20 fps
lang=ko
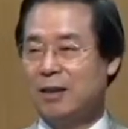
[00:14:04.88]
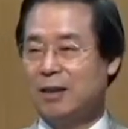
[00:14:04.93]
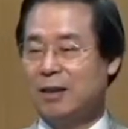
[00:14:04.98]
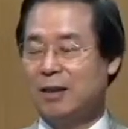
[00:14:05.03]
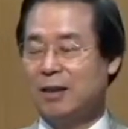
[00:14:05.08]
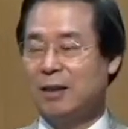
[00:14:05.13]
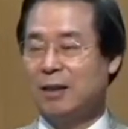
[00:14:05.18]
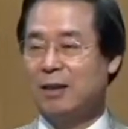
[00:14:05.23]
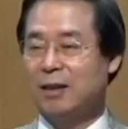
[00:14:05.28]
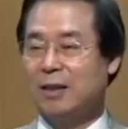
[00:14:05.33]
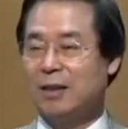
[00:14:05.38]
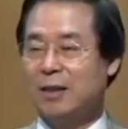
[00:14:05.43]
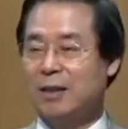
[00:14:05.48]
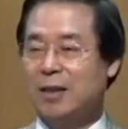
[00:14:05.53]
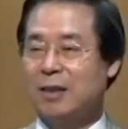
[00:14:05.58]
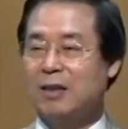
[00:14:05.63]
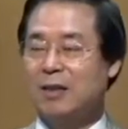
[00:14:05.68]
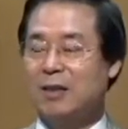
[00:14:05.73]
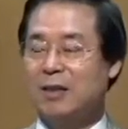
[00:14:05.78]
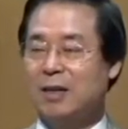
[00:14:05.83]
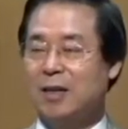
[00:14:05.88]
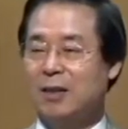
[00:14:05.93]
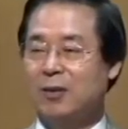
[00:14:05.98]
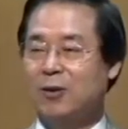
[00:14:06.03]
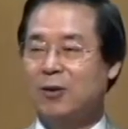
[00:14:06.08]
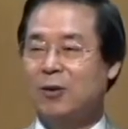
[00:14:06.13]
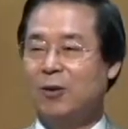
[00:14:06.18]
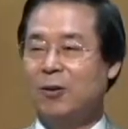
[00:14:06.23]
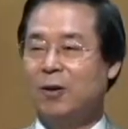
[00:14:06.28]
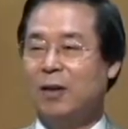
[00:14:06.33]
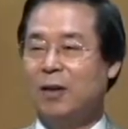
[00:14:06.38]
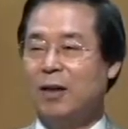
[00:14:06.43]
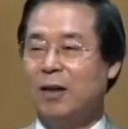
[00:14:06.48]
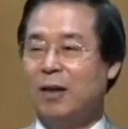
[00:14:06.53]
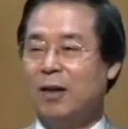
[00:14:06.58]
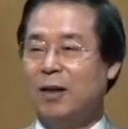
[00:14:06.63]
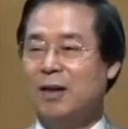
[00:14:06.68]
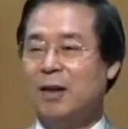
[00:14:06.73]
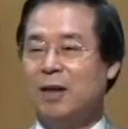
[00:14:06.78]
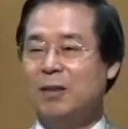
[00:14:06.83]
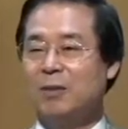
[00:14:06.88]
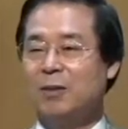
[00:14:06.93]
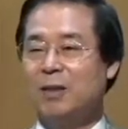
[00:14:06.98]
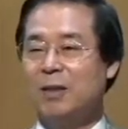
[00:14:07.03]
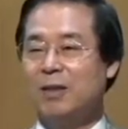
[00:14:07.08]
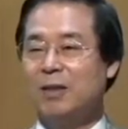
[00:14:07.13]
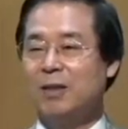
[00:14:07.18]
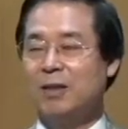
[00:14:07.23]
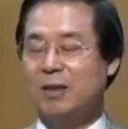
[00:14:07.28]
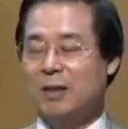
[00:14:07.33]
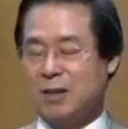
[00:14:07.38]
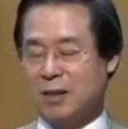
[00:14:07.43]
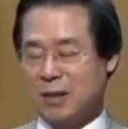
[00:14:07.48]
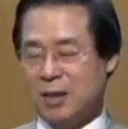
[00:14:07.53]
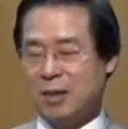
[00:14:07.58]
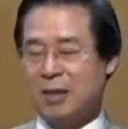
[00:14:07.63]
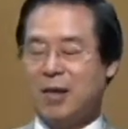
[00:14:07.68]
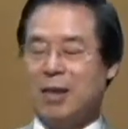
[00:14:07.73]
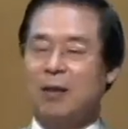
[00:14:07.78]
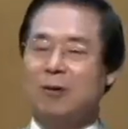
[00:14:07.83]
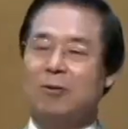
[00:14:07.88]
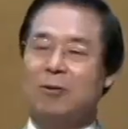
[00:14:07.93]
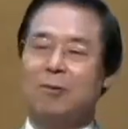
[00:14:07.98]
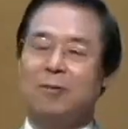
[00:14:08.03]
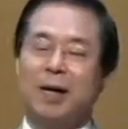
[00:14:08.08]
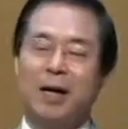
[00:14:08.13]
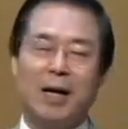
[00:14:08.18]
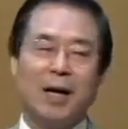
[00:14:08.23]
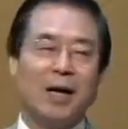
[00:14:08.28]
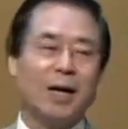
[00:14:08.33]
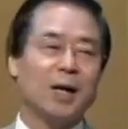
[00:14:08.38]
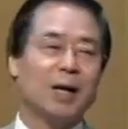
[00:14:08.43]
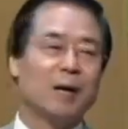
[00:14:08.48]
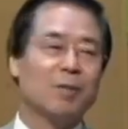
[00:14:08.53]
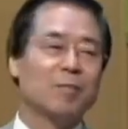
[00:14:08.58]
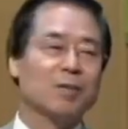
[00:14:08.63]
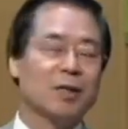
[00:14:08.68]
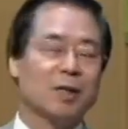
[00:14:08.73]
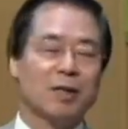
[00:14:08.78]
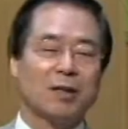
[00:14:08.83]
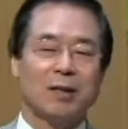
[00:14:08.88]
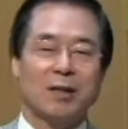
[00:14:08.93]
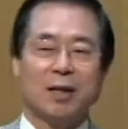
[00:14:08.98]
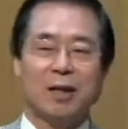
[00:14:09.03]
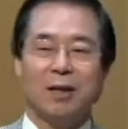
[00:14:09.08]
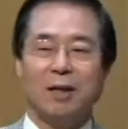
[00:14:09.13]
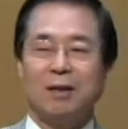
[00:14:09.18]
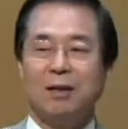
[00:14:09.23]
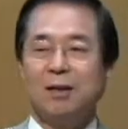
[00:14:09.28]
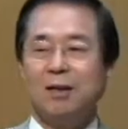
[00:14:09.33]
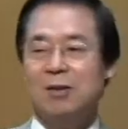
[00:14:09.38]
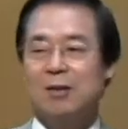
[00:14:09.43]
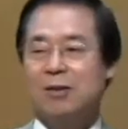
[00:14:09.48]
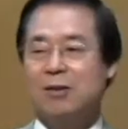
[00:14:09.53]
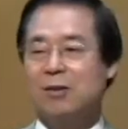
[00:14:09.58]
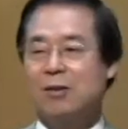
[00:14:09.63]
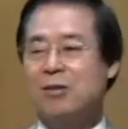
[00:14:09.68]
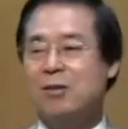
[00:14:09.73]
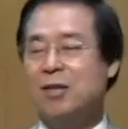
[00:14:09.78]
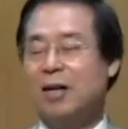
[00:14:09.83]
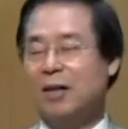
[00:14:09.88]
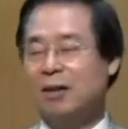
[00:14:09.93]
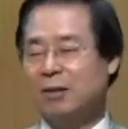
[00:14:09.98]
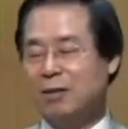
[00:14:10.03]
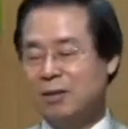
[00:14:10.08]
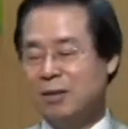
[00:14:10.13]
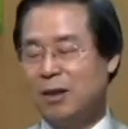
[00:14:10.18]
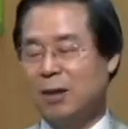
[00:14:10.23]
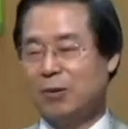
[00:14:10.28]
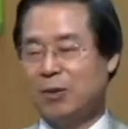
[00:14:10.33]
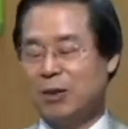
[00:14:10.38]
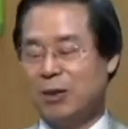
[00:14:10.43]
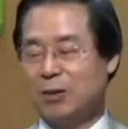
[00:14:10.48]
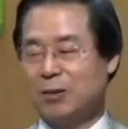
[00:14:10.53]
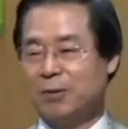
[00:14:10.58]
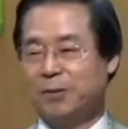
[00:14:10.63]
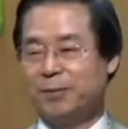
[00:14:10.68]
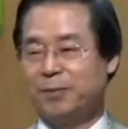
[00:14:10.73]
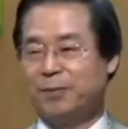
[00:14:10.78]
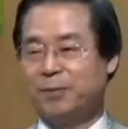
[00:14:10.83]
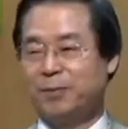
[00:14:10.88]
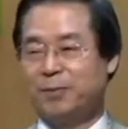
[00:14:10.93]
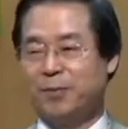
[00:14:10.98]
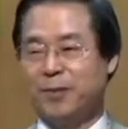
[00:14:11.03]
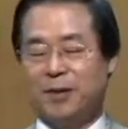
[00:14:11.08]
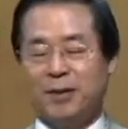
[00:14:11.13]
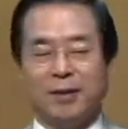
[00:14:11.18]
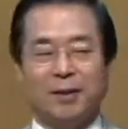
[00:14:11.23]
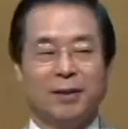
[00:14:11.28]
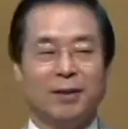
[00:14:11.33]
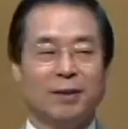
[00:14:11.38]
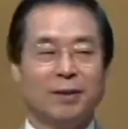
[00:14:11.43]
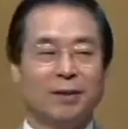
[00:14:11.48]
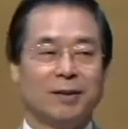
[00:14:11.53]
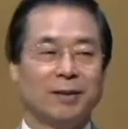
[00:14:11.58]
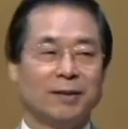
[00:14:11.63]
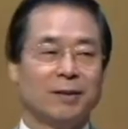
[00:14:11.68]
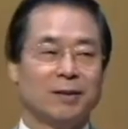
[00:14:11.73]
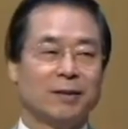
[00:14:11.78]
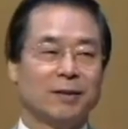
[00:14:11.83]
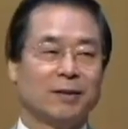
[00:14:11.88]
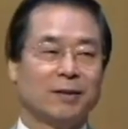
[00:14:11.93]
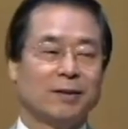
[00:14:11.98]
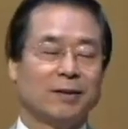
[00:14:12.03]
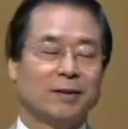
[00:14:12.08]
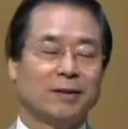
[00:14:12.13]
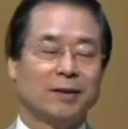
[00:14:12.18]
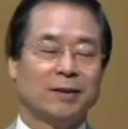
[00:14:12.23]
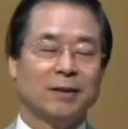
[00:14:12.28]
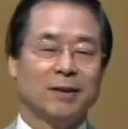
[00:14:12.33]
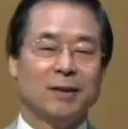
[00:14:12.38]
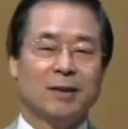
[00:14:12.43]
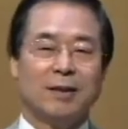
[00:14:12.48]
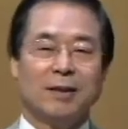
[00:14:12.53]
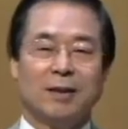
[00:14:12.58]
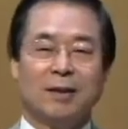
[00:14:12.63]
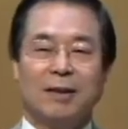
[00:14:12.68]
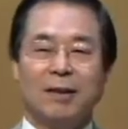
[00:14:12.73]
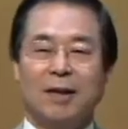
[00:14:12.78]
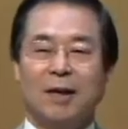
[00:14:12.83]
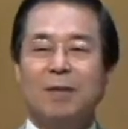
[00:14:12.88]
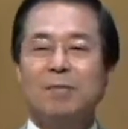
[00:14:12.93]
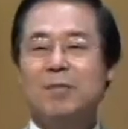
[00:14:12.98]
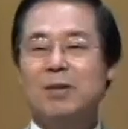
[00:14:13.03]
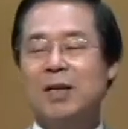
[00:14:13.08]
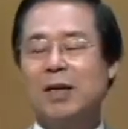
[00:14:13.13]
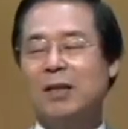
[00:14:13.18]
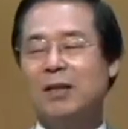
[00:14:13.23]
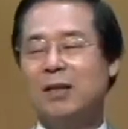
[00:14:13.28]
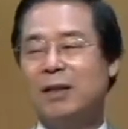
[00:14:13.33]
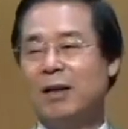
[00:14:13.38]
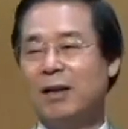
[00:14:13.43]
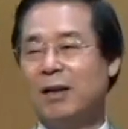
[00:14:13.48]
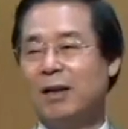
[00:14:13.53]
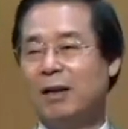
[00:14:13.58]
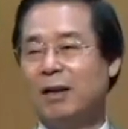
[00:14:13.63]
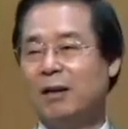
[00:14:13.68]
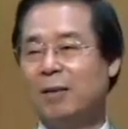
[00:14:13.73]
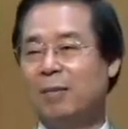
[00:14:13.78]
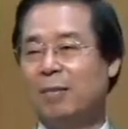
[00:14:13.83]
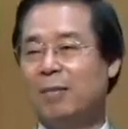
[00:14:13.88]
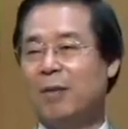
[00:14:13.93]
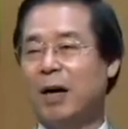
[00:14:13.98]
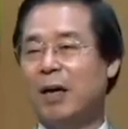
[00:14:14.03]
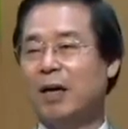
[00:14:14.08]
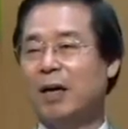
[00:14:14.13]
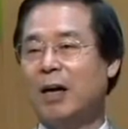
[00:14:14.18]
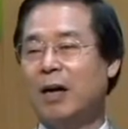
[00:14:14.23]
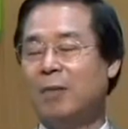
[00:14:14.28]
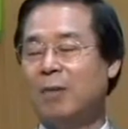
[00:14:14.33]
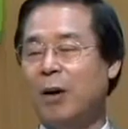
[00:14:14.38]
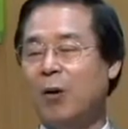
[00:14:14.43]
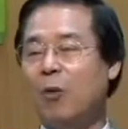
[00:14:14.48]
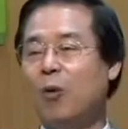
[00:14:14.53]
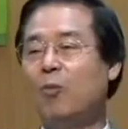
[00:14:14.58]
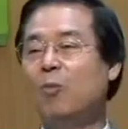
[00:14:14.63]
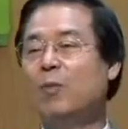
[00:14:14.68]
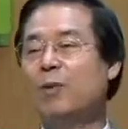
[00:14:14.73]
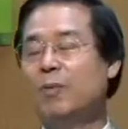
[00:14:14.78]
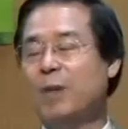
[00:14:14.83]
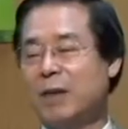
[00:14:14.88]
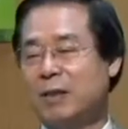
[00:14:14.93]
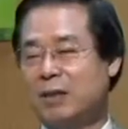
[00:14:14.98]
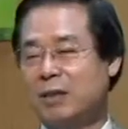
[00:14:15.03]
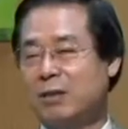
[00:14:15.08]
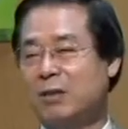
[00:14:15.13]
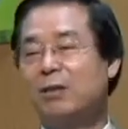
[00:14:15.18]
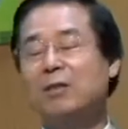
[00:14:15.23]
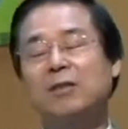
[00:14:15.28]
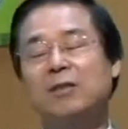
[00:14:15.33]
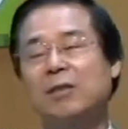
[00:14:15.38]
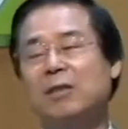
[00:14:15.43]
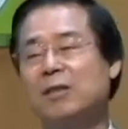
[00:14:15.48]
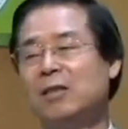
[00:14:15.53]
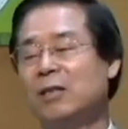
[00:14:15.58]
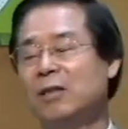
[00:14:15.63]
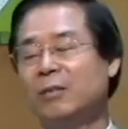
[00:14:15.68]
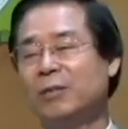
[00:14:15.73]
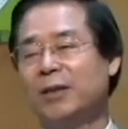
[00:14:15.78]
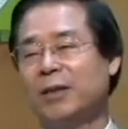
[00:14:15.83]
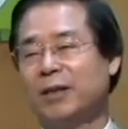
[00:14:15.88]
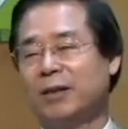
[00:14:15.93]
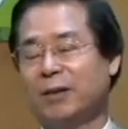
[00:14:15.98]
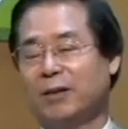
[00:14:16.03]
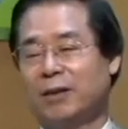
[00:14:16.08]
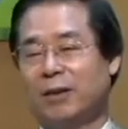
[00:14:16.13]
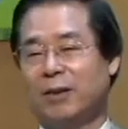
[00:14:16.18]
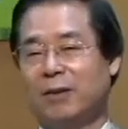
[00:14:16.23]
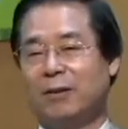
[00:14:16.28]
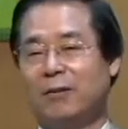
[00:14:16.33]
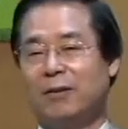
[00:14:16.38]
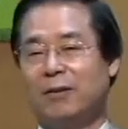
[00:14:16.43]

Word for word: 예, 닥치더라도 하나님을 찬양하고 막 감사할 때 천사가 뜬다고 그랬죠. 예. 감사할 때 마귀가 막 혼비백스 정신을 잃어버려요 이렇게